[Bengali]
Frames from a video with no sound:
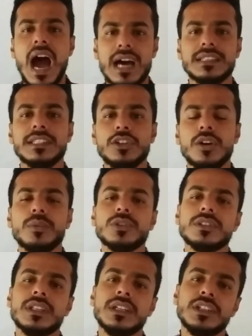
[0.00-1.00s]
আর্থিক
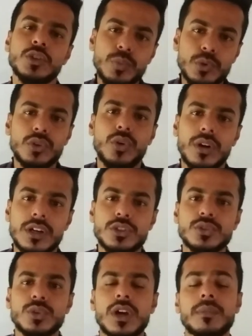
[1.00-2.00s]
অবস্থা নিরূপণ করার
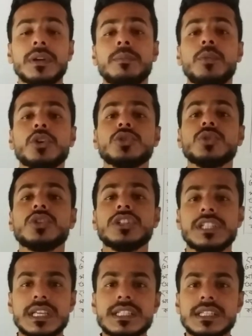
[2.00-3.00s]
জন্য আমরা বছর
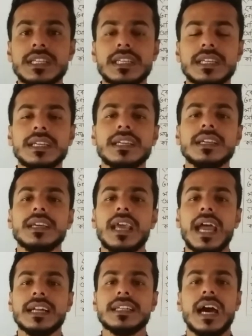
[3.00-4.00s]
শেষে গিয়ে
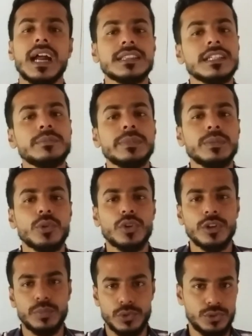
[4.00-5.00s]
একটা আর্থিক
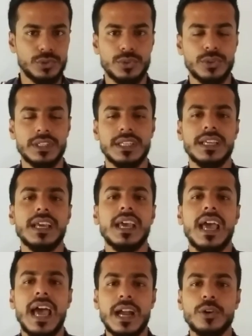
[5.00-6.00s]
বিবরণী প্রস্তুত করি
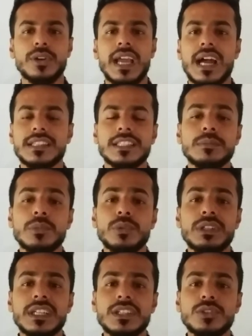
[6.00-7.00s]
এখন এই আর্থিক
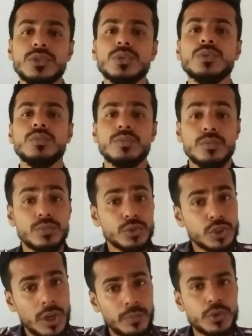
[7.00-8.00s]
বিবরণীটা কিন্তু
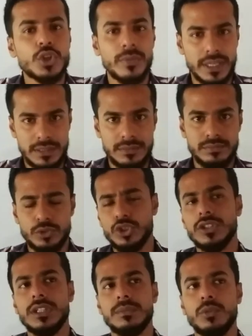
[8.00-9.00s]
সবসময়
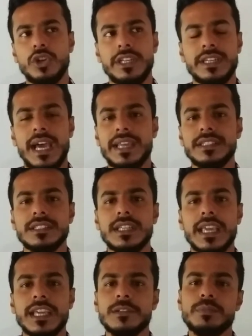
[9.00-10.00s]
যদি বলি নাইনটি
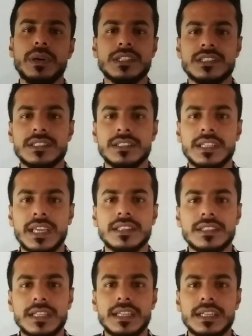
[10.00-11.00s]
এইট পার্সেন্ট
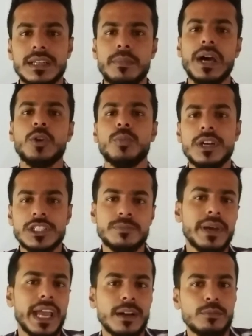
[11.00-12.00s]
ক্ষেত্রেই এটা বারো মাস
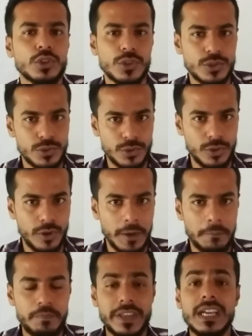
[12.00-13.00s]
বা এক বছরের জন্য হয়
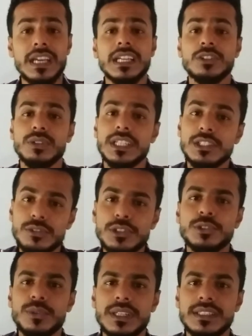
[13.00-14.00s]
কিন্তু কিছু
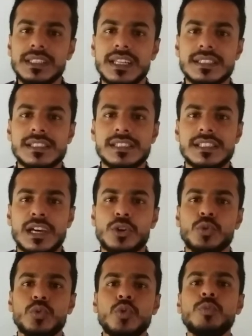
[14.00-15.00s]
কিছু লেনদেন আছে যার
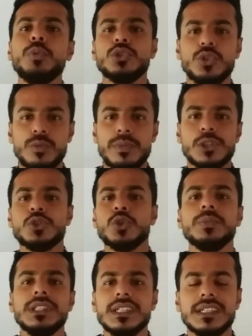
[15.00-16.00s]
উপযোগ বা
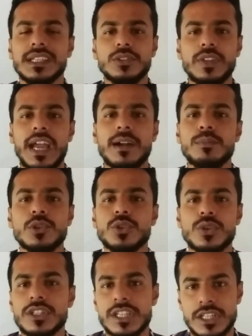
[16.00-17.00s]
সুবিধাটা কিন্তু এক
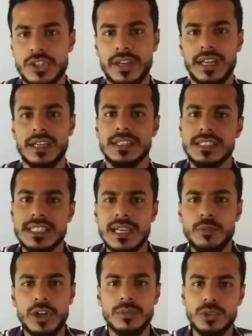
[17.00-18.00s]
বছরে শেষ হয় না
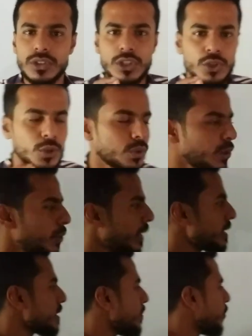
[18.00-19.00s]
যেমন আমি যদি ছোট্ট একটু
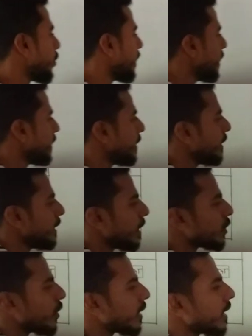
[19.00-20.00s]
এক্সাম্পল দিই
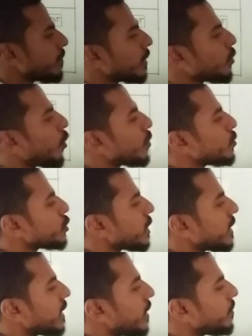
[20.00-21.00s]
ধরেন আপনার
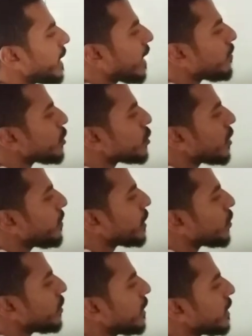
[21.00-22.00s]
কর্মচারীকে আপনি এক বছরে
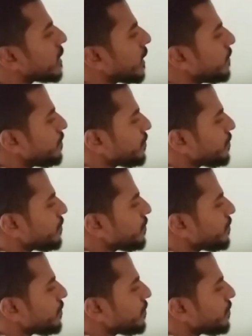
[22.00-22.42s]
বেতন দিয়েছেন